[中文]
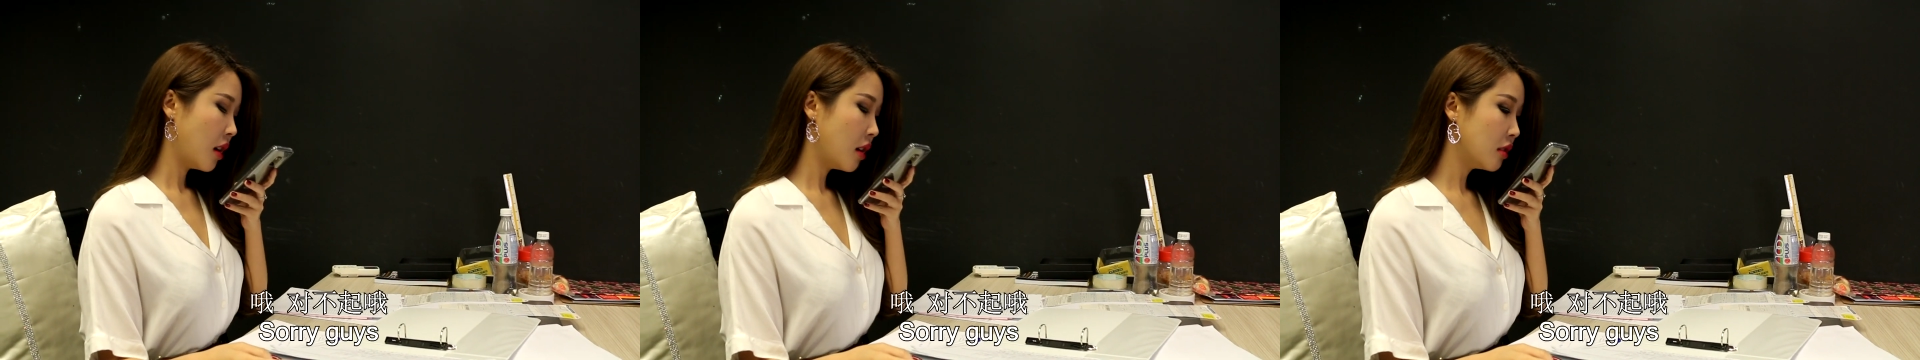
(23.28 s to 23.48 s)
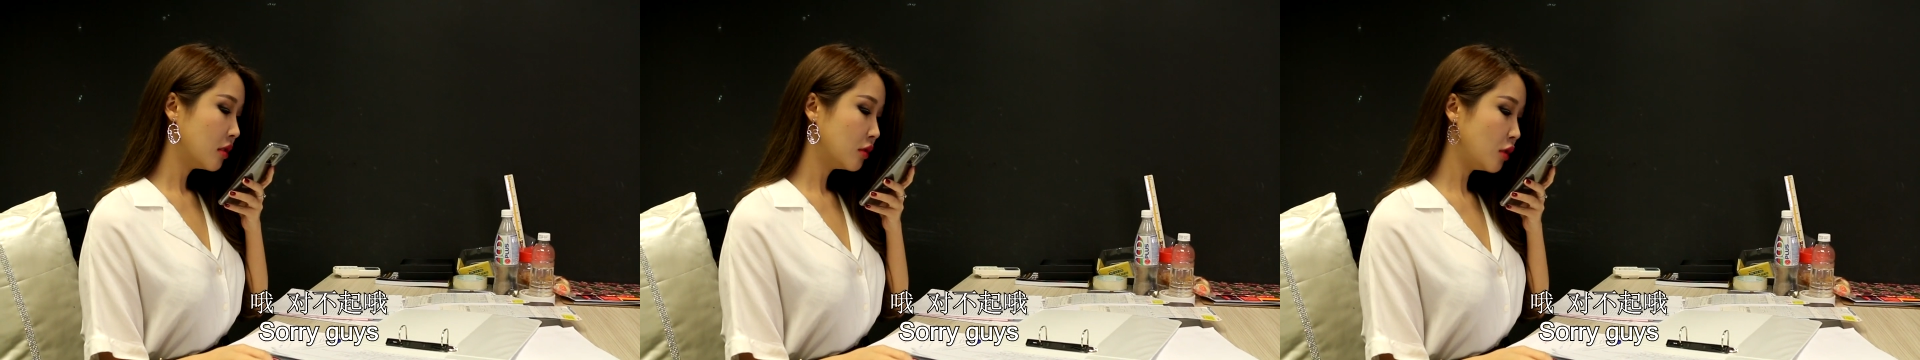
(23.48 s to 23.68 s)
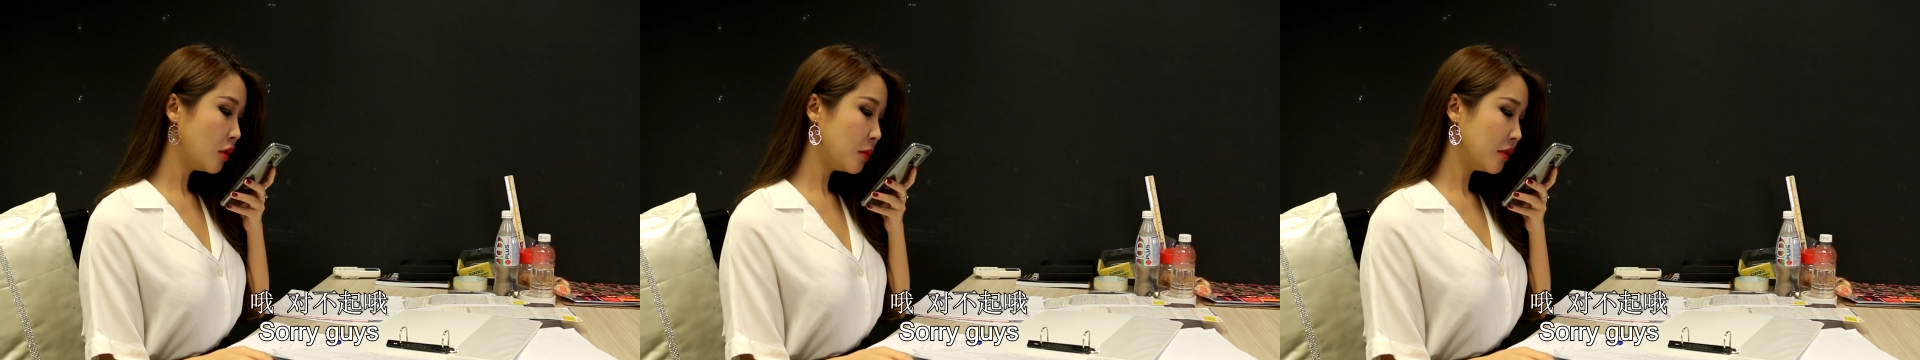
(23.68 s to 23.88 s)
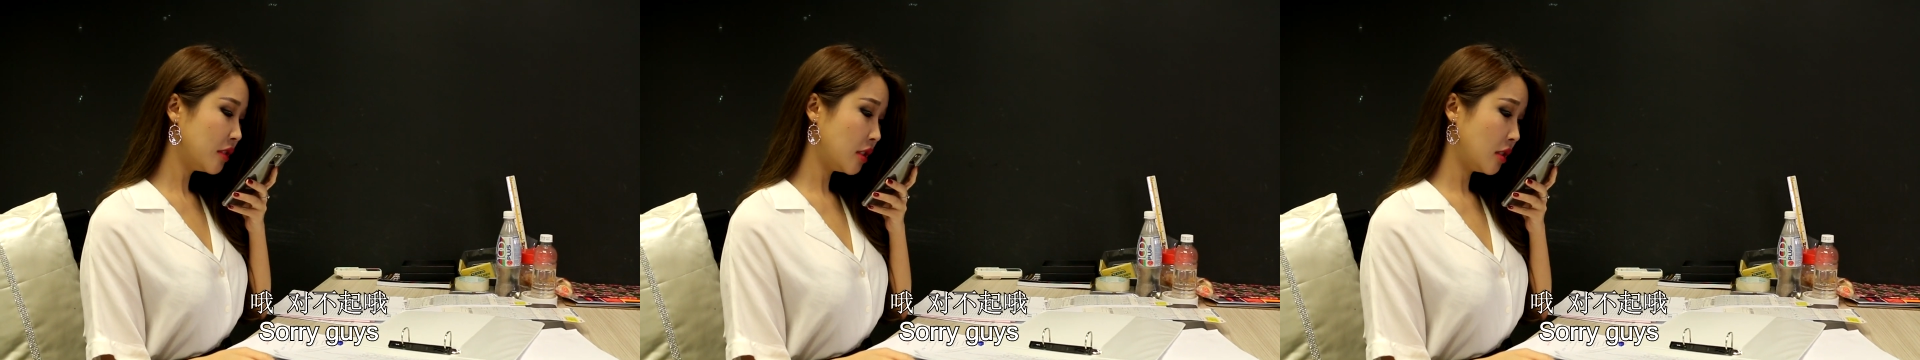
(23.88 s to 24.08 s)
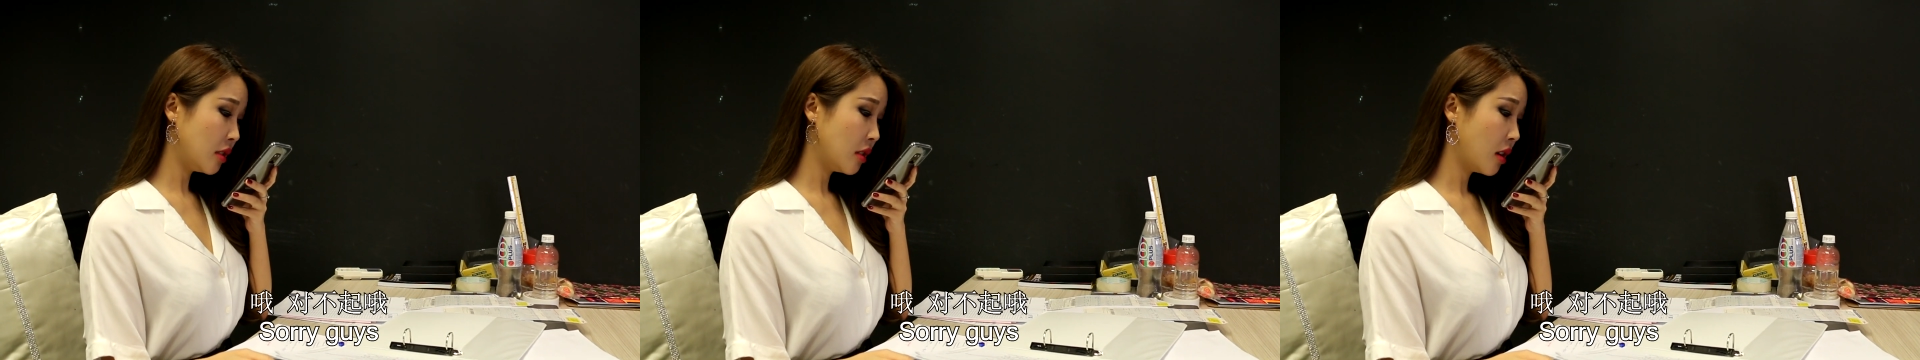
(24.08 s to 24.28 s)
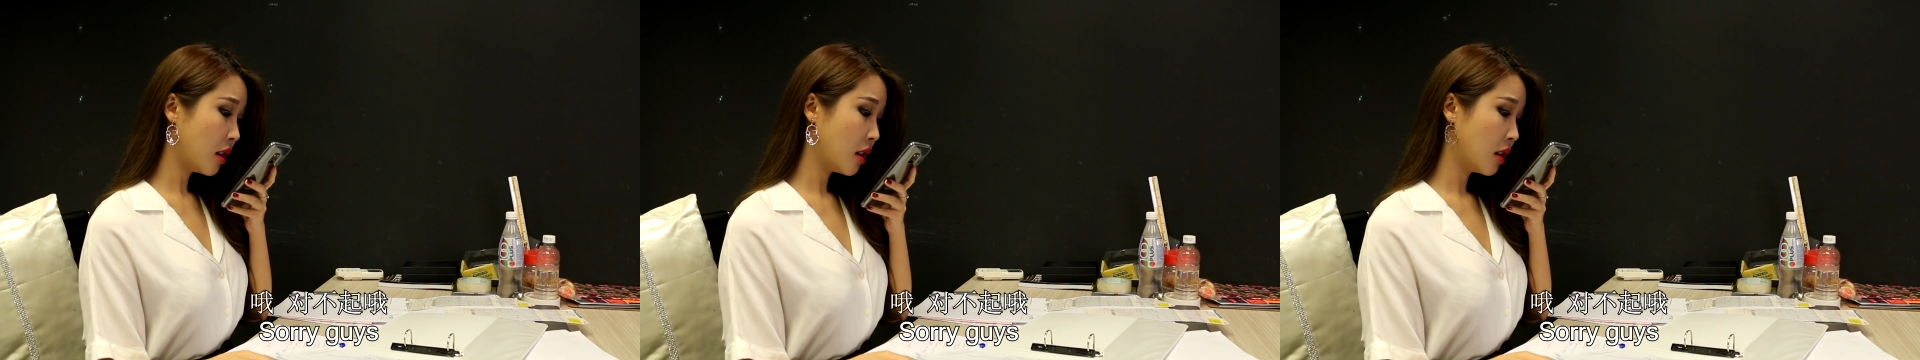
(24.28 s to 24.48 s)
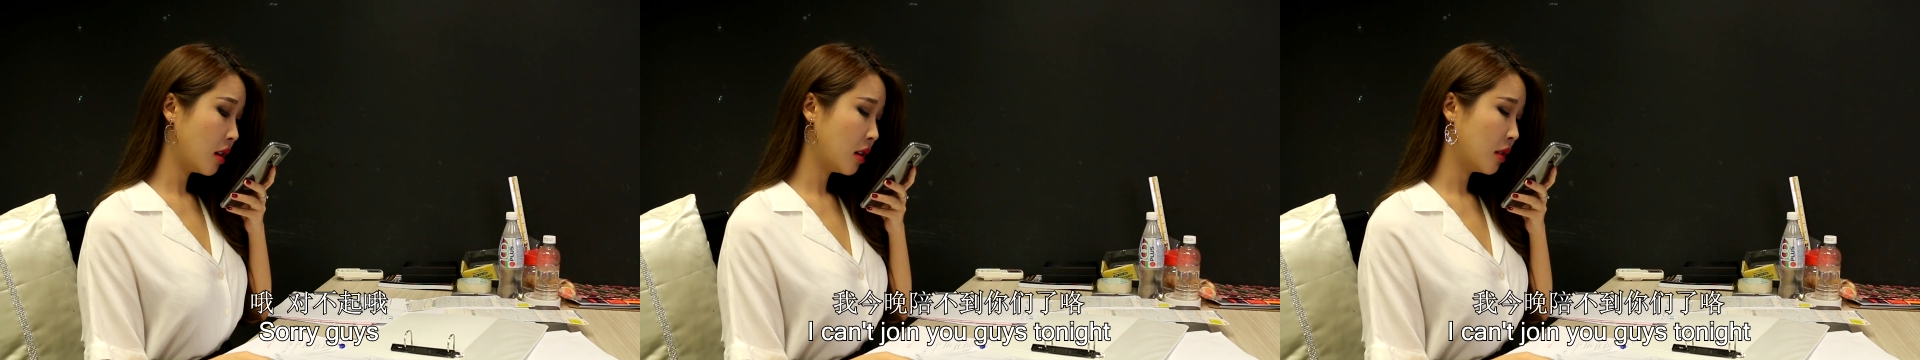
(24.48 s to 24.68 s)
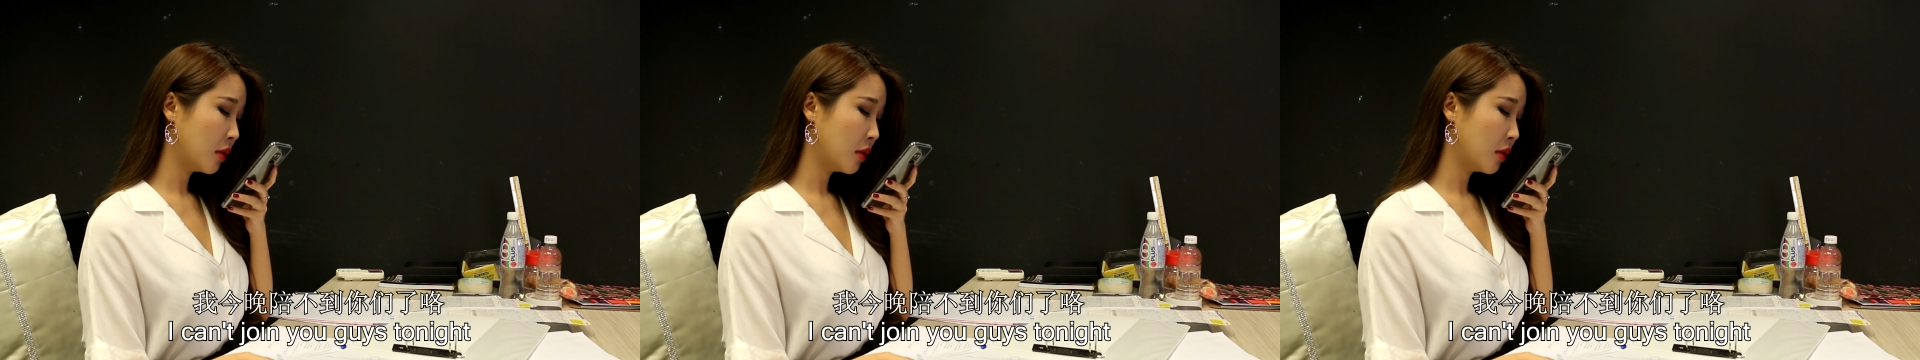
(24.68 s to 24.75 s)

哦，对不起哦，